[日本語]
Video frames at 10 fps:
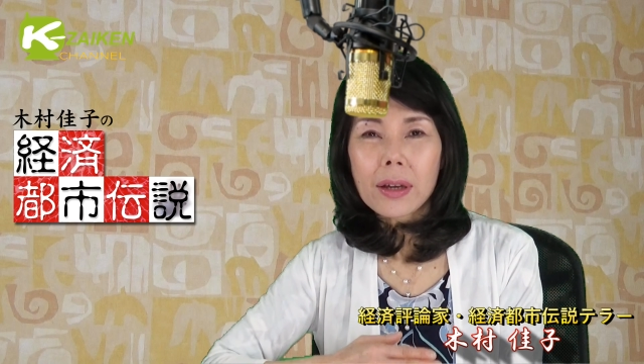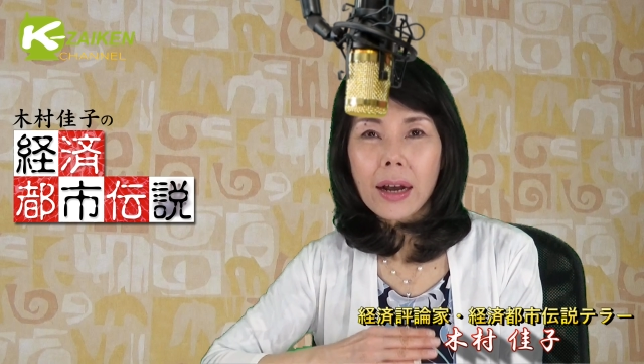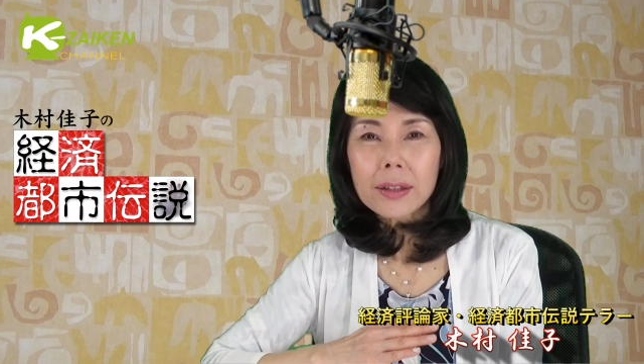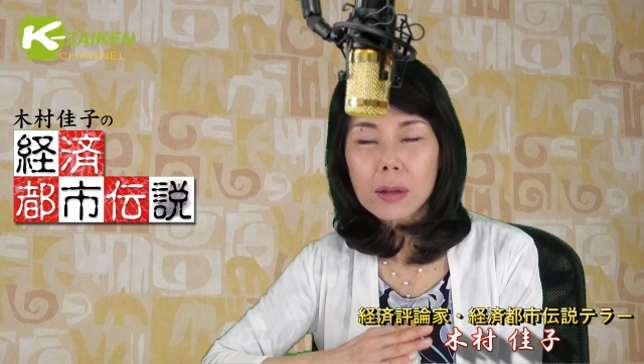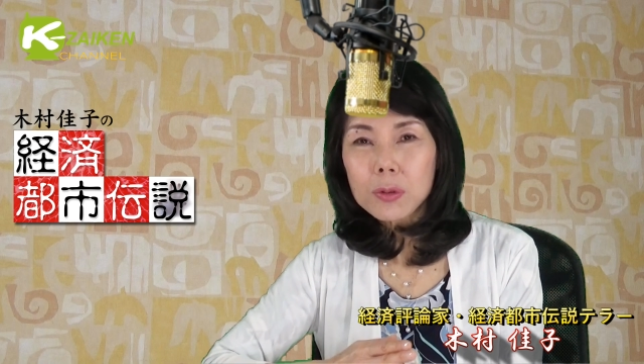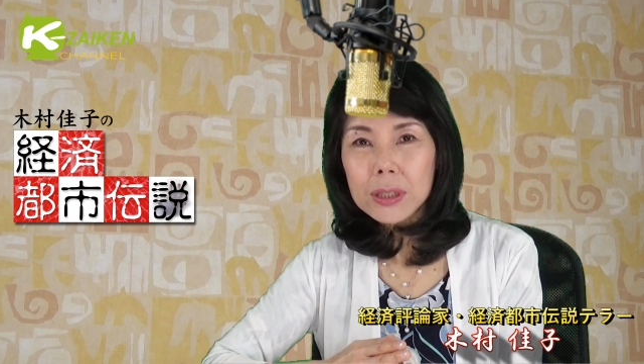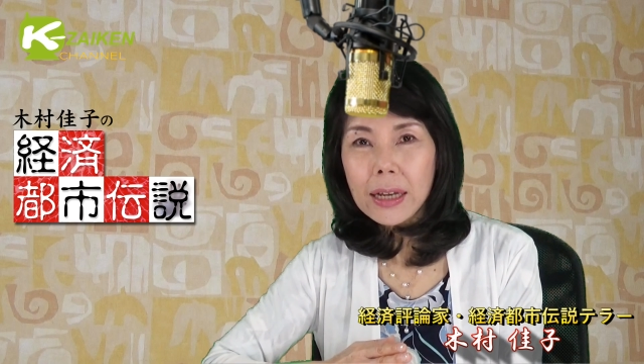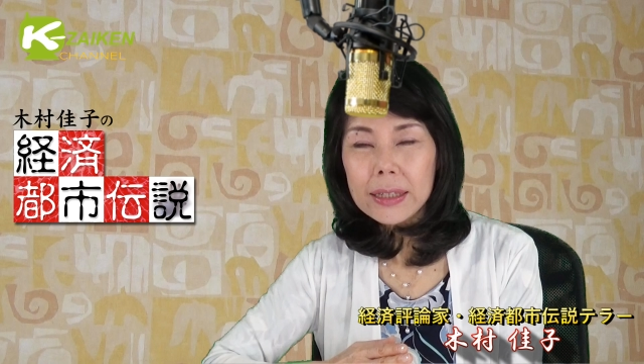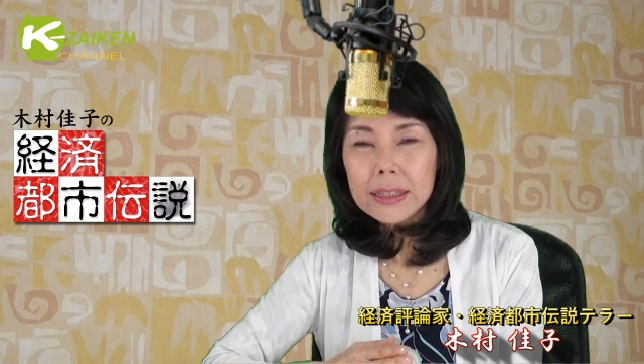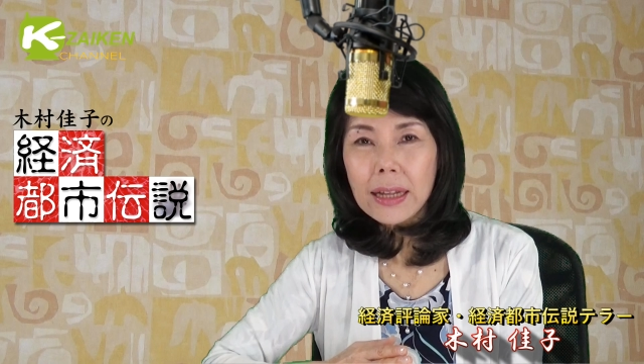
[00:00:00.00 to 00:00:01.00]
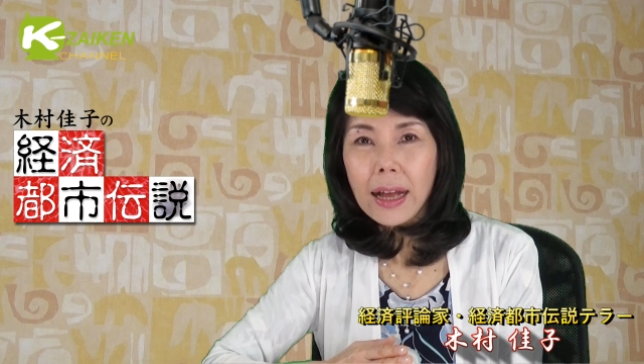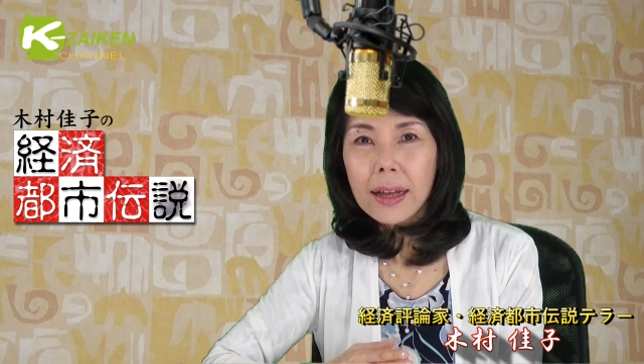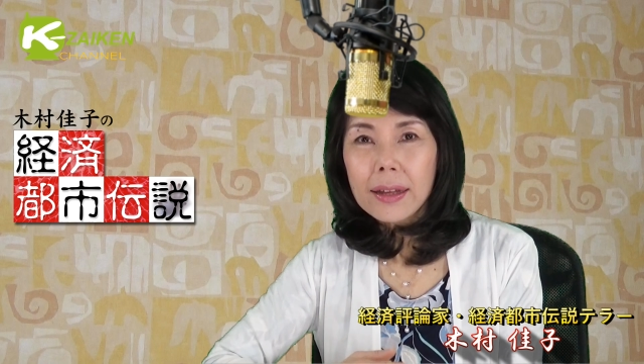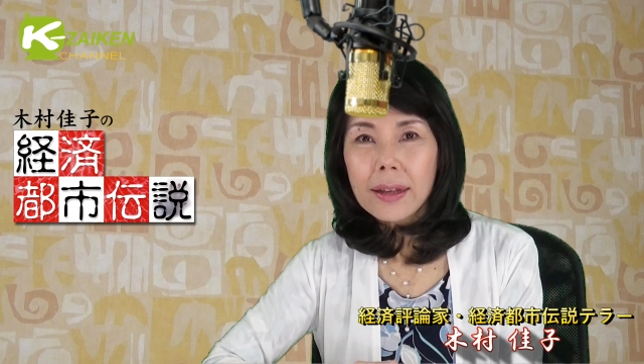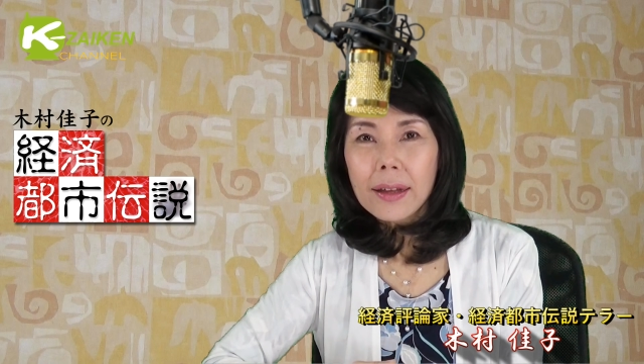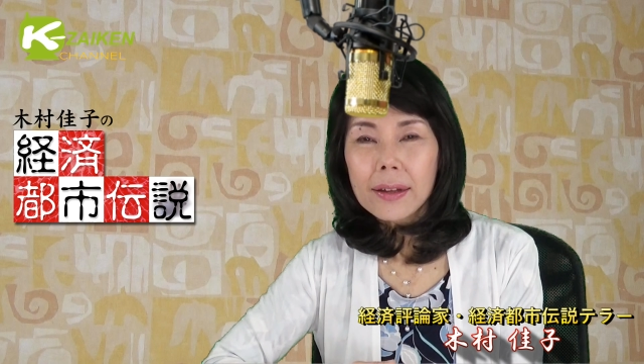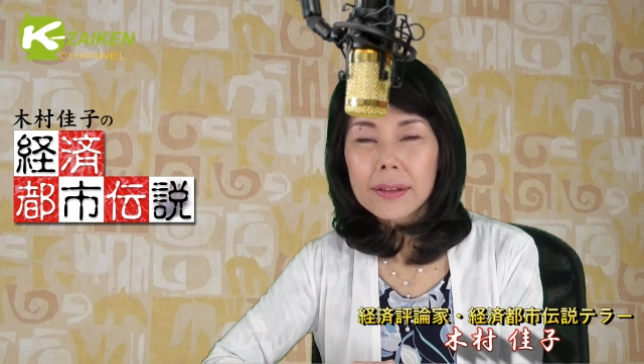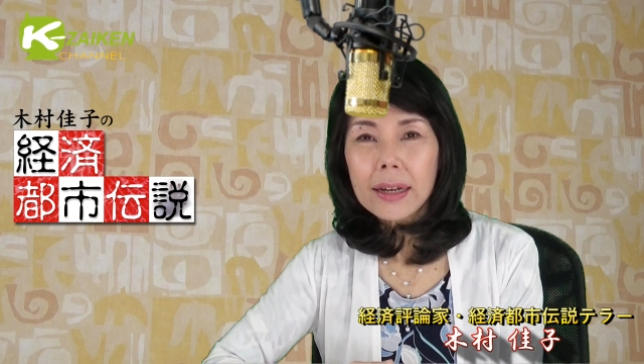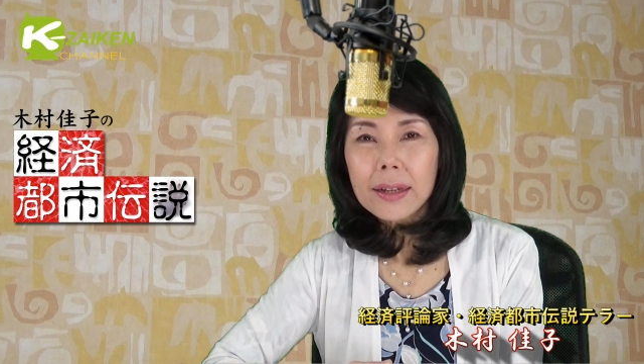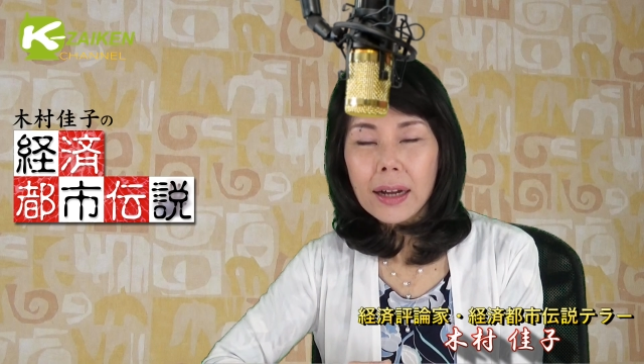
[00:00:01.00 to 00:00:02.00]
傾きがちな
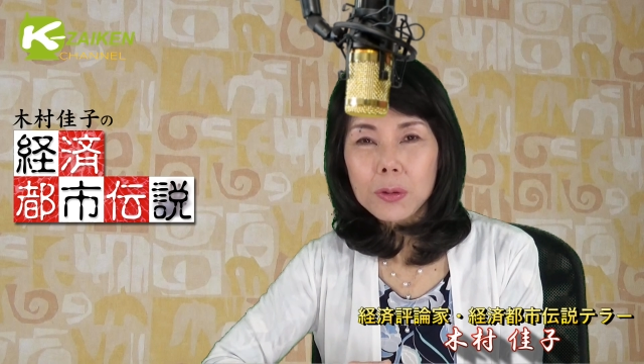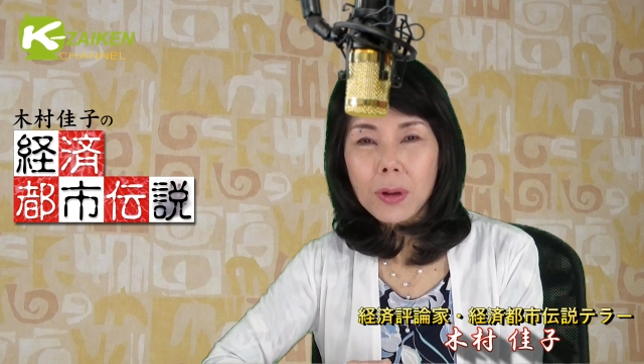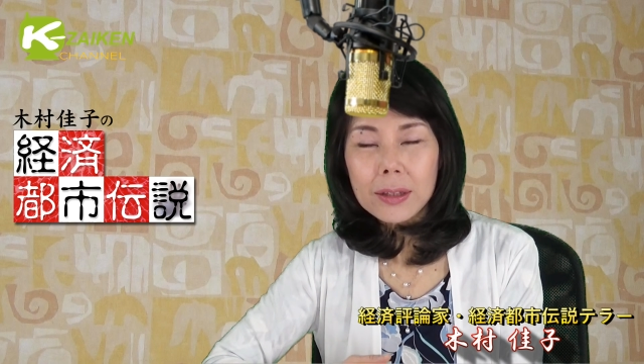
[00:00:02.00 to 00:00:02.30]
何かと